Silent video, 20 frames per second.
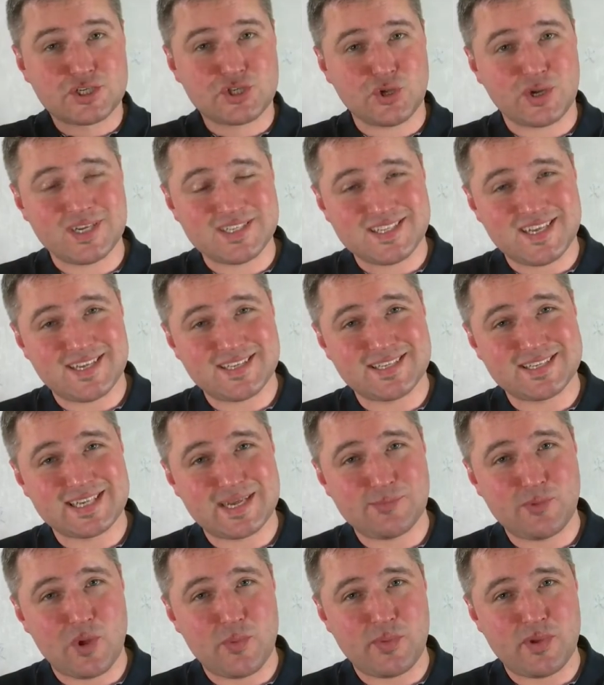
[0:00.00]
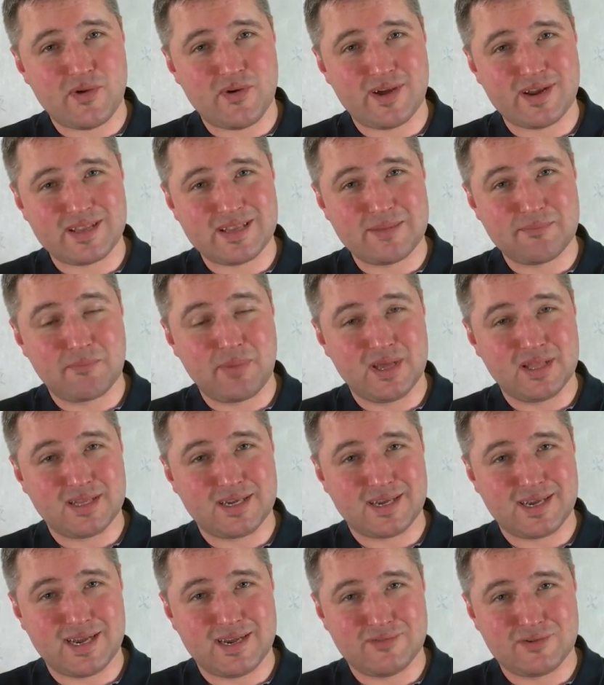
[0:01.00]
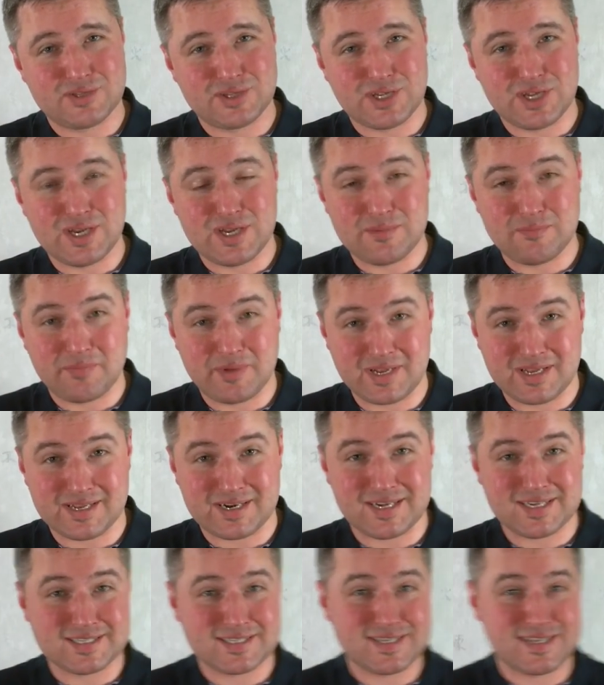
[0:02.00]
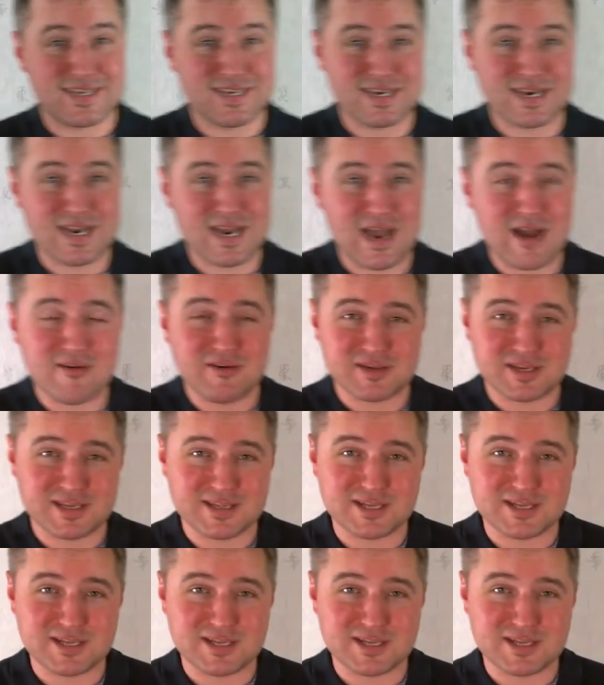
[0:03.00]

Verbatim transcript: Что касается самой пивоварни Белхевен или Прекрасная Гавань,